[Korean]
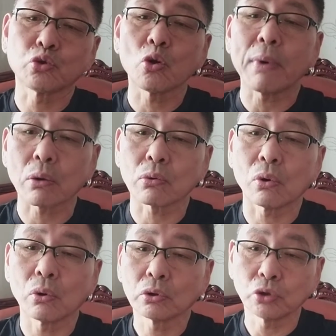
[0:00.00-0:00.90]

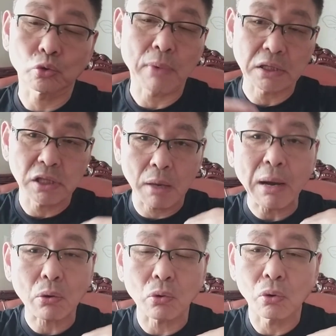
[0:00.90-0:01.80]
뛰어봤고 저도 많이
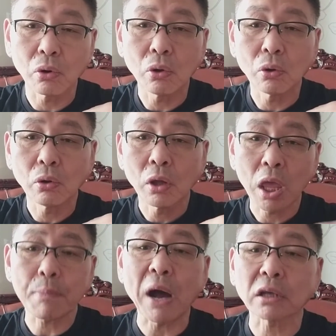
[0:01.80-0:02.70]
해봤고
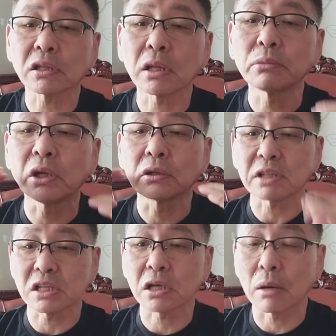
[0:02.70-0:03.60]
해봤기 때문에 이런
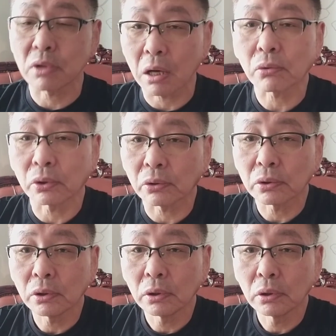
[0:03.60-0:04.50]
자신감을 갖고요.
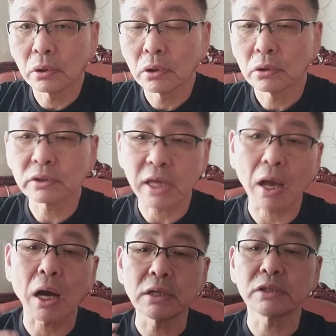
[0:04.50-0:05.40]
뭐
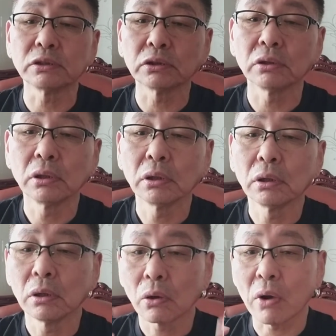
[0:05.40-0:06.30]
제가 할 일은
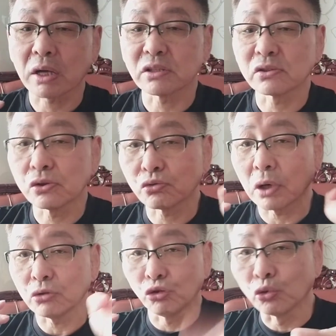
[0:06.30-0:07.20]
곽기승
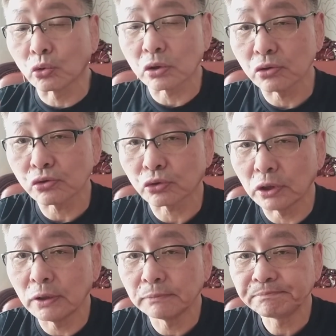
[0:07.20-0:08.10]
선수와 윤동로
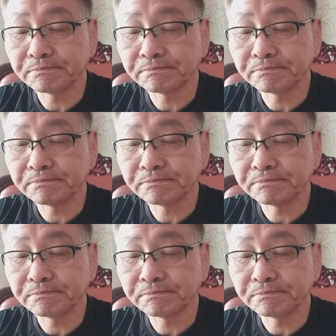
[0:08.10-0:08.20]
선수를